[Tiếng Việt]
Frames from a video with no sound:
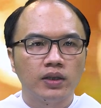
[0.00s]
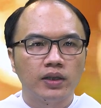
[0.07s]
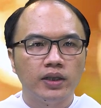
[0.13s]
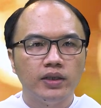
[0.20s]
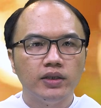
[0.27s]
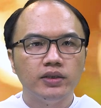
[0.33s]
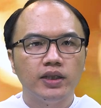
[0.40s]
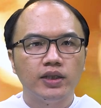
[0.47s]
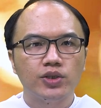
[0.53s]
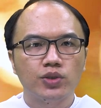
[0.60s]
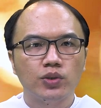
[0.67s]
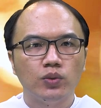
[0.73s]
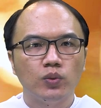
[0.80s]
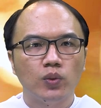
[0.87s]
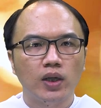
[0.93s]
Khi Đức
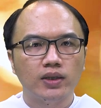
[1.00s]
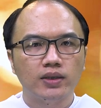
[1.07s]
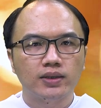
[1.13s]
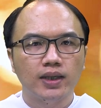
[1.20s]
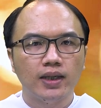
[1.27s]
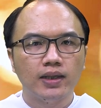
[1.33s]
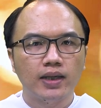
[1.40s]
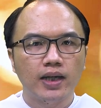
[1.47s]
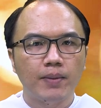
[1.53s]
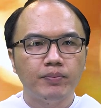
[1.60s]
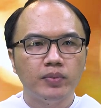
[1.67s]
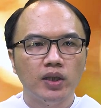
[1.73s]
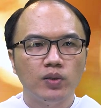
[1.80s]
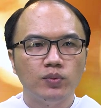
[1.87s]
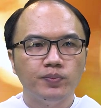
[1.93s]
Giêsu quan sát
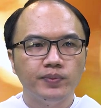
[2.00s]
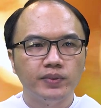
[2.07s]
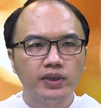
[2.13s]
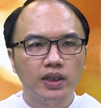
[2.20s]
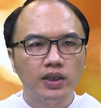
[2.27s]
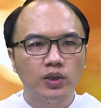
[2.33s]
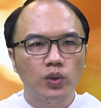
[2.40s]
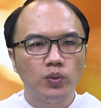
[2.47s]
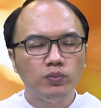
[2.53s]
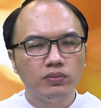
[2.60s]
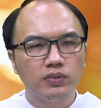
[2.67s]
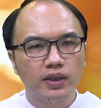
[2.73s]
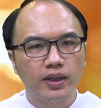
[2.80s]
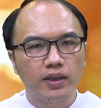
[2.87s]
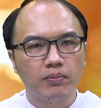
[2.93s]
đám đông dâng cúng
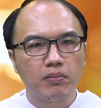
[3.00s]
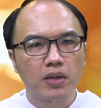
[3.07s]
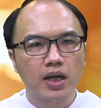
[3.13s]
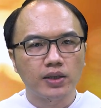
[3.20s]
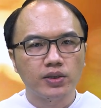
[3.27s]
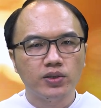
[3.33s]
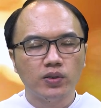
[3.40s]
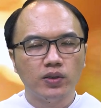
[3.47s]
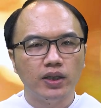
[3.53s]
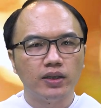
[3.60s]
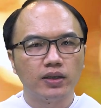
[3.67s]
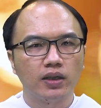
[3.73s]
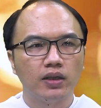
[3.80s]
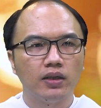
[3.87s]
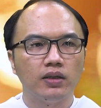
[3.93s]
tiền bạc cho đền
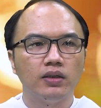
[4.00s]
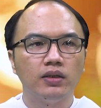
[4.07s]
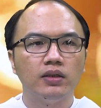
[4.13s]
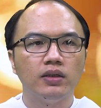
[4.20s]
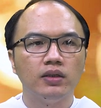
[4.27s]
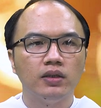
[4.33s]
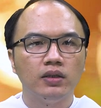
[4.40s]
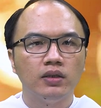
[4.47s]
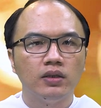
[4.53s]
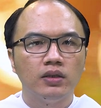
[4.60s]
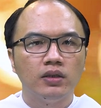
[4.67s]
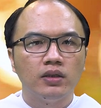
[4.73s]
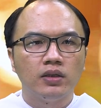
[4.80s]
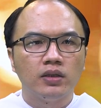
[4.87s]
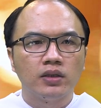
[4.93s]
thờ,
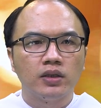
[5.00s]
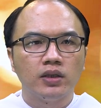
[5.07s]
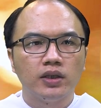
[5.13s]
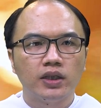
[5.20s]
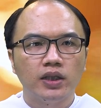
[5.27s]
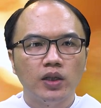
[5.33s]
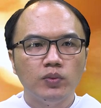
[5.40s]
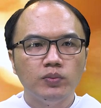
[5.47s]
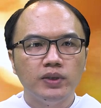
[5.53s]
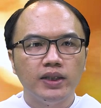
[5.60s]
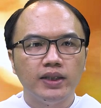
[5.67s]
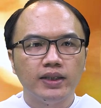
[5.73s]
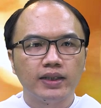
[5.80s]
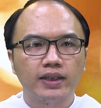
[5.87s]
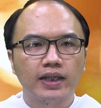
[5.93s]
người không
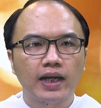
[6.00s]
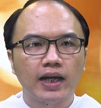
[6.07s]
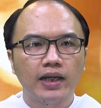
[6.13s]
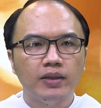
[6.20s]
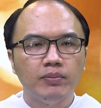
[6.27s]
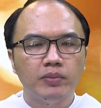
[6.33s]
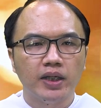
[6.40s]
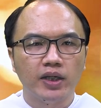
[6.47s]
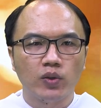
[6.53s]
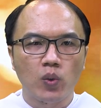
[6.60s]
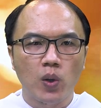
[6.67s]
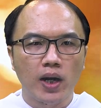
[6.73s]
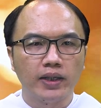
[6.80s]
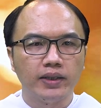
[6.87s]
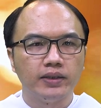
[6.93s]
nhìn cái bề
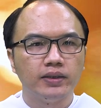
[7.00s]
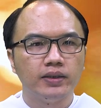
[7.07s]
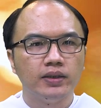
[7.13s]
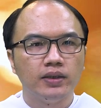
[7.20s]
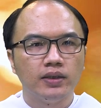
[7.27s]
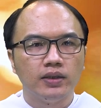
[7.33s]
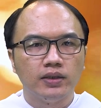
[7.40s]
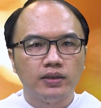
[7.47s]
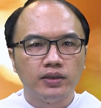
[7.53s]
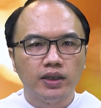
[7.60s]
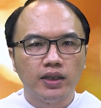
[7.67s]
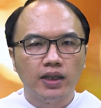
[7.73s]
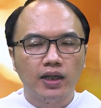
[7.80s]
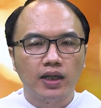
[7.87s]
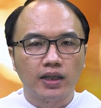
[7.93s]
ngoài
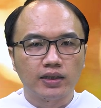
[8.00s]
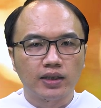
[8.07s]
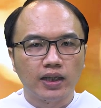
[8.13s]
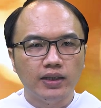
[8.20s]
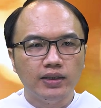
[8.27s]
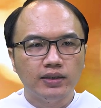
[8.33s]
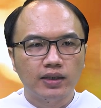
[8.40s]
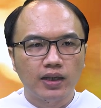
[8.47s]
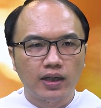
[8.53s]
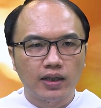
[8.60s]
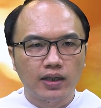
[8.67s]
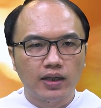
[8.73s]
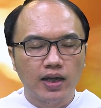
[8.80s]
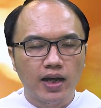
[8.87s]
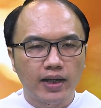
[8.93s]
nhưng là thấy tận
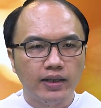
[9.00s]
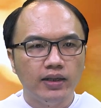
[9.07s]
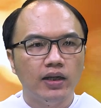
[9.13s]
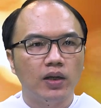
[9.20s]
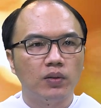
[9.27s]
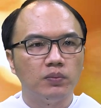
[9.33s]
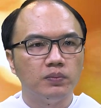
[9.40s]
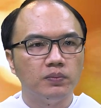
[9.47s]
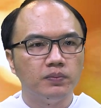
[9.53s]
đáy lòng